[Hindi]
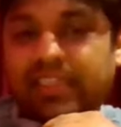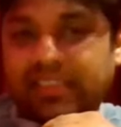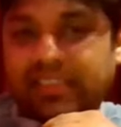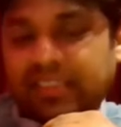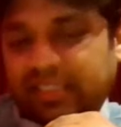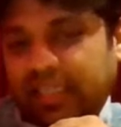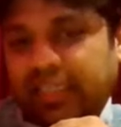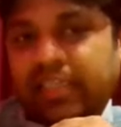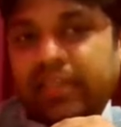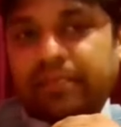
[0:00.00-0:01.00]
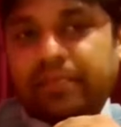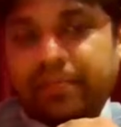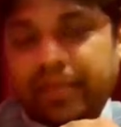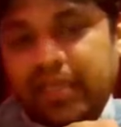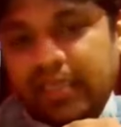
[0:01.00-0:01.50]
एटीसी के लिए
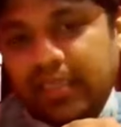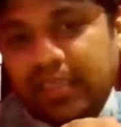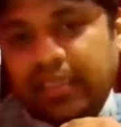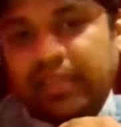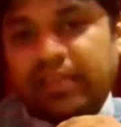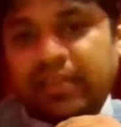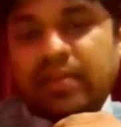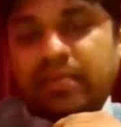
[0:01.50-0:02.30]
प्रिपेयर करेंगे